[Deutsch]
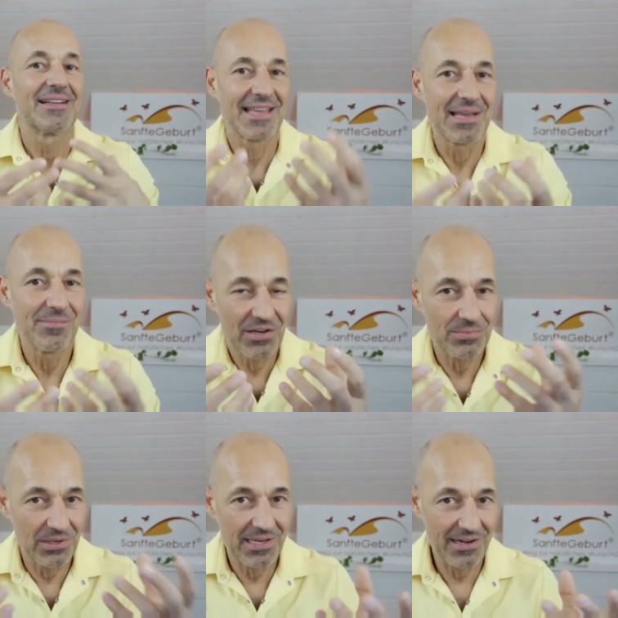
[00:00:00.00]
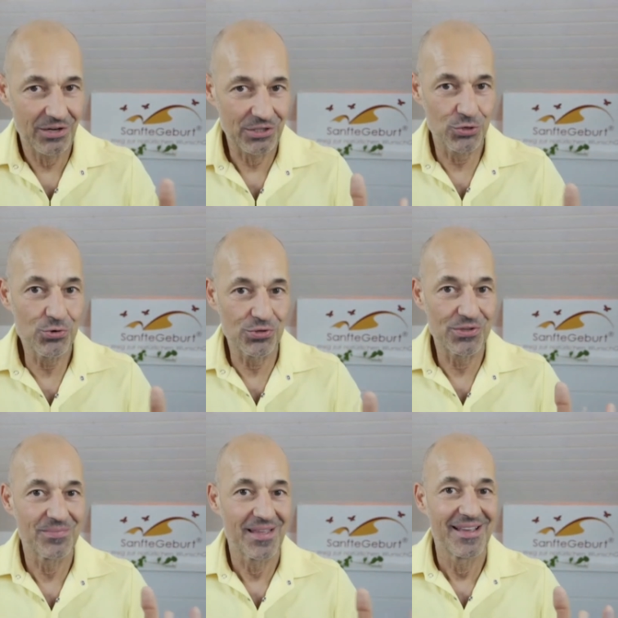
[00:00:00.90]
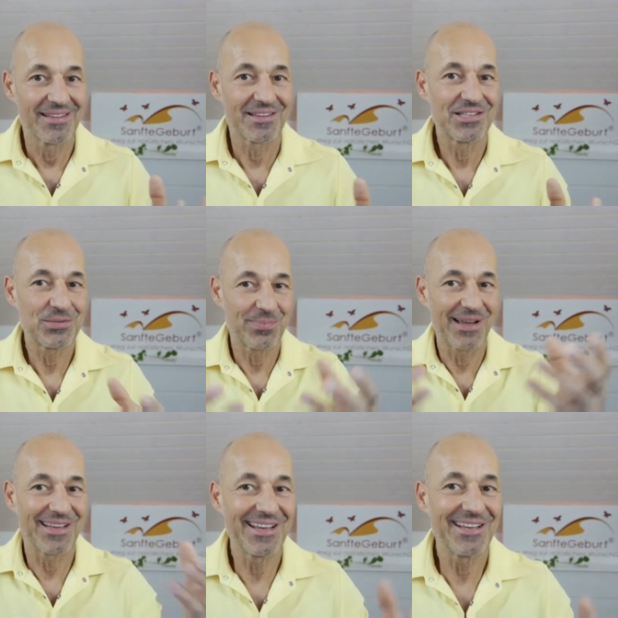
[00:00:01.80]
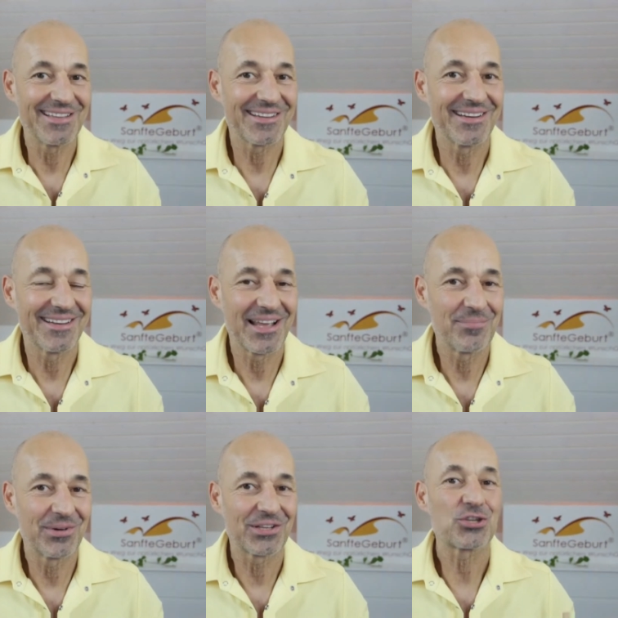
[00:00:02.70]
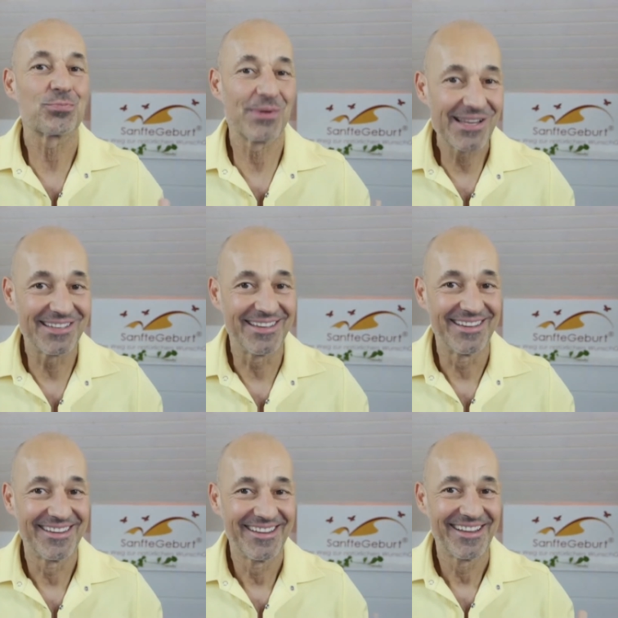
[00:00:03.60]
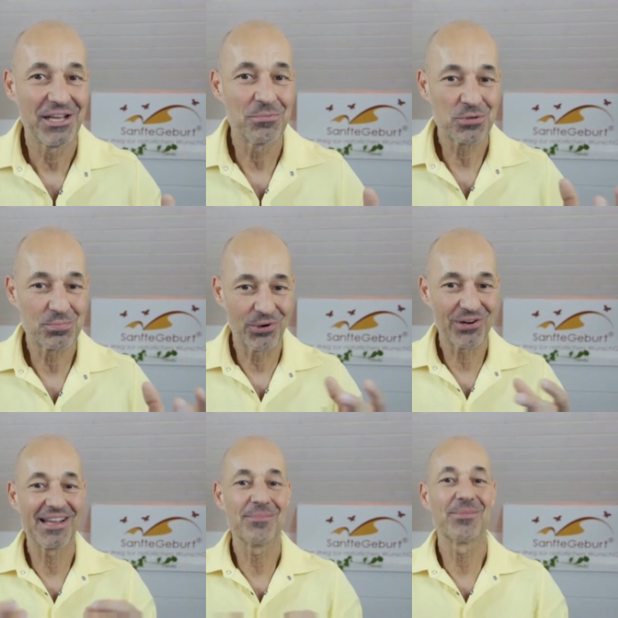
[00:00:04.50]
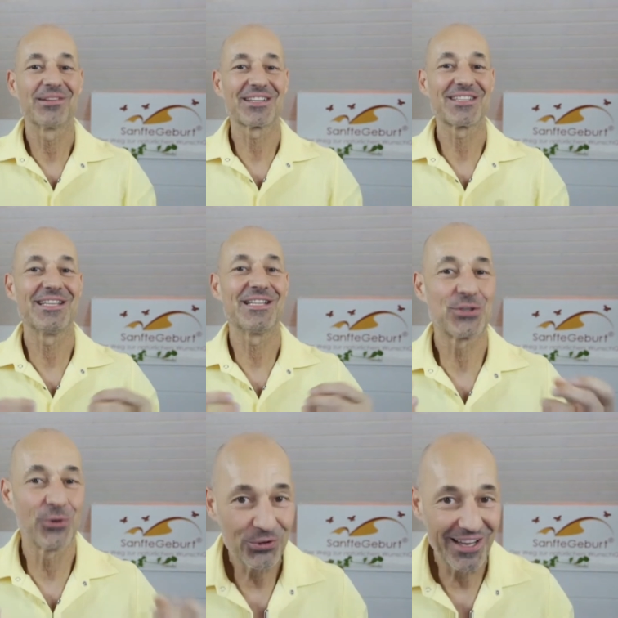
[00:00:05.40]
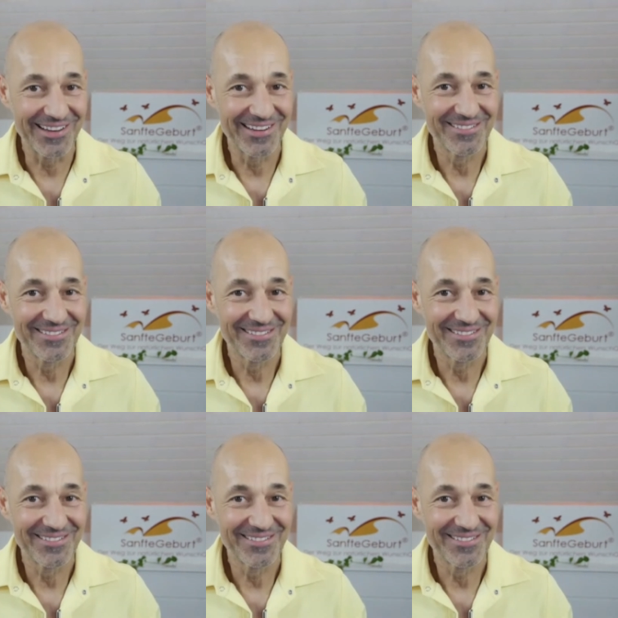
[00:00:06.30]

dem, was man gerade tut. Das ist bei Kindern, nennt man das Spielen. Im Sport nennt man das die Zone.